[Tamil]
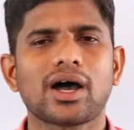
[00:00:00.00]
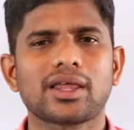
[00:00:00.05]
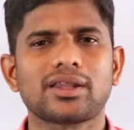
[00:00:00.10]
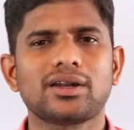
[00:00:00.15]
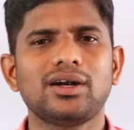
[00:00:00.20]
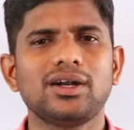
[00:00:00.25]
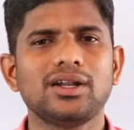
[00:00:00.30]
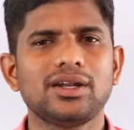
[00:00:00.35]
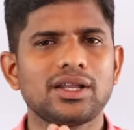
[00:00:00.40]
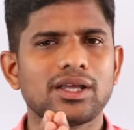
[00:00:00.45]

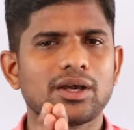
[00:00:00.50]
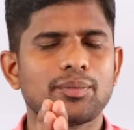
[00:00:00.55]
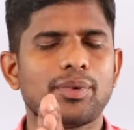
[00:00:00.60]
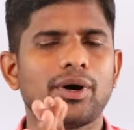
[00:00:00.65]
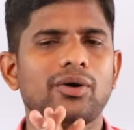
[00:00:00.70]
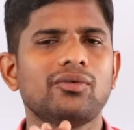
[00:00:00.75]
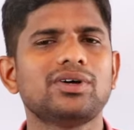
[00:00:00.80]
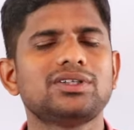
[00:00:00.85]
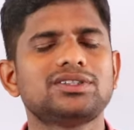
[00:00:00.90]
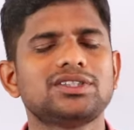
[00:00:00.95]
அதனால் நீங்கள்
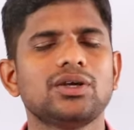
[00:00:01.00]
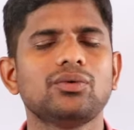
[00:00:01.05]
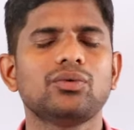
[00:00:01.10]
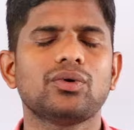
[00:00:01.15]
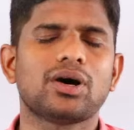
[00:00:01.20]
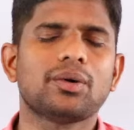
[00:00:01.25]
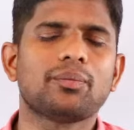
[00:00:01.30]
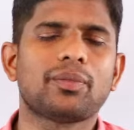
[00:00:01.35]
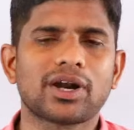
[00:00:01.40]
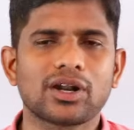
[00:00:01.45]
பவர் சேவ்
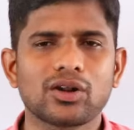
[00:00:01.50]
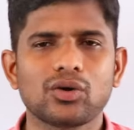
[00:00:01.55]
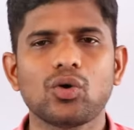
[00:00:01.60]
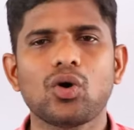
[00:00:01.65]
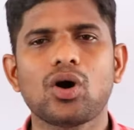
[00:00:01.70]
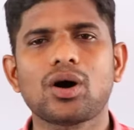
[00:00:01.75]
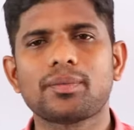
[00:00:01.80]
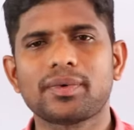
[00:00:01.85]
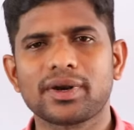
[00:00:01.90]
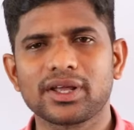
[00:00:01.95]

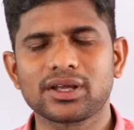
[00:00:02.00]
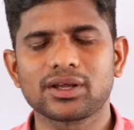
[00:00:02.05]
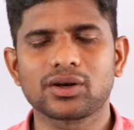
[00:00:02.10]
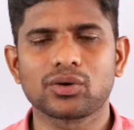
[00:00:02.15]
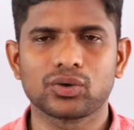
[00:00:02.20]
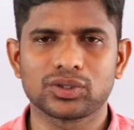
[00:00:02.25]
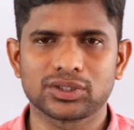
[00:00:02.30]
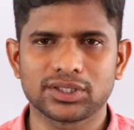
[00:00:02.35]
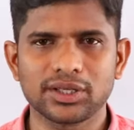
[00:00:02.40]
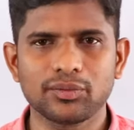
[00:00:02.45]
பண்ணணும்
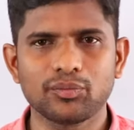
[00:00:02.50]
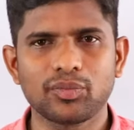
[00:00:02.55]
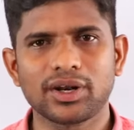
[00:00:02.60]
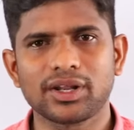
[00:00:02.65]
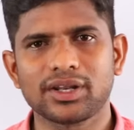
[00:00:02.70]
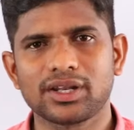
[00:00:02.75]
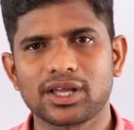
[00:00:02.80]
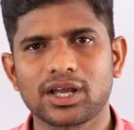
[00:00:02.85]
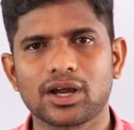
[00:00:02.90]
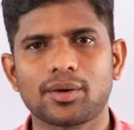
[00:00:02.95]
அப்படிங்கிற ஒரு திங்க்
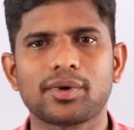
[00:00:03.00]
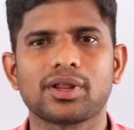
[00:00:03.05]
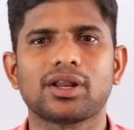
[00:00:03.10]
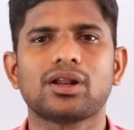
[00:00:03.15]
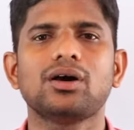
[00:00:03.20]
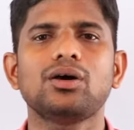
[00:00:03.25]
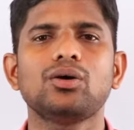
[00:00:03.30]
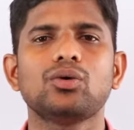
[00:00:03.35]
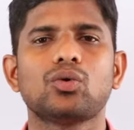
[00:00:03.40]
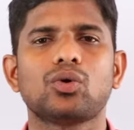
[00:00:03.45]
பண்ணிட்டீங்க
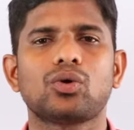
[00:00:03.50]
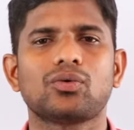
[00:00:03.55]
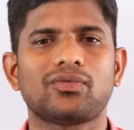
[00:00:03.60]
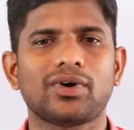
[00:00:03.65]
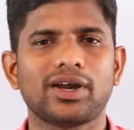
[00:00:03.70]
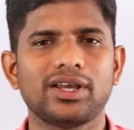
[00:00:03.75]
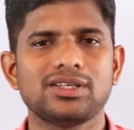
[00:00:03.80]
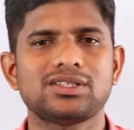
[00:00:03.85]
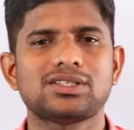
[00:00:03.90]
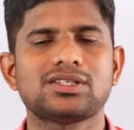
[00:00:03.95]
அப்படின்னா ஒரு
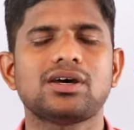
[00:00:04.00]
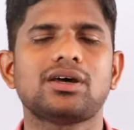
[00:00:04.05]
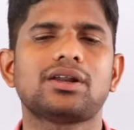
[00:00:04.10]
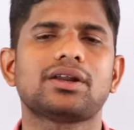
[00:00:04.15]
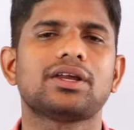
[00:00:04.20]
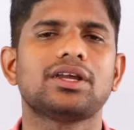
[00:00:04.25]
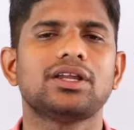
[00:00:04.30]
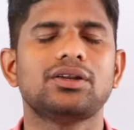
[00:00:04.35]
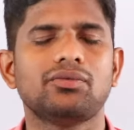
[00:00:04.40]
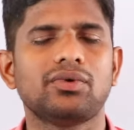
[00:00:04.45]
ஃபைவ்
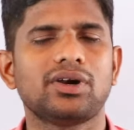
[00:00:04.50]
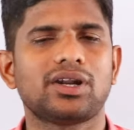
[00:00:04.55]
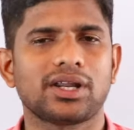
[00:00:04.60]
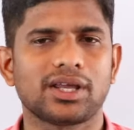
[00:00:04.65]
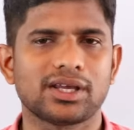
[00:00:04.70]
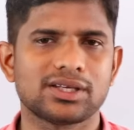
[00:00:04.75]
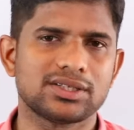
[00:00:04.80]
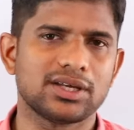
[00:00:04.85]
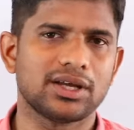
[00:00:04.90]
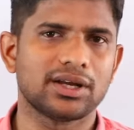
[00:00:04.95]
ஸ்டார்
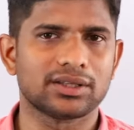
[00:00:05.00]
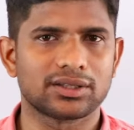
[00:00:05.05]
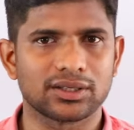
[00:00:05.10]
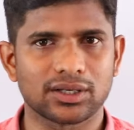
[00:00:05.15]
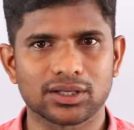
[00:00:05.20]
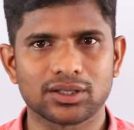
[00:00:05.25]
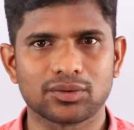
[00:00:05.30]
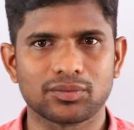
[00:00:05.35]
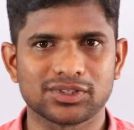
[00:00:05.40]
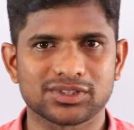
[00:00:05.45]
இன்வெர்ட்ரு ஏசி
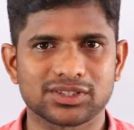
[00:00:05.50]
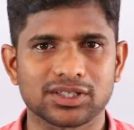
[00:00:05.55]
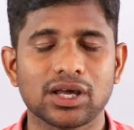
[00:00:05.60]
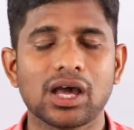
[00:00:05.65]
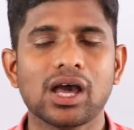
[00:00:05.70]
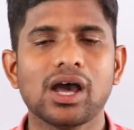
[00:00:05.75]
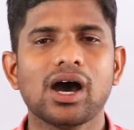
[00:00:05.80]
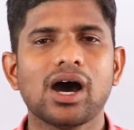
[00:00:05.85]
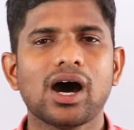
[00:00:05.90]
எடுத்துக்கிறது பெஸ்ட்டு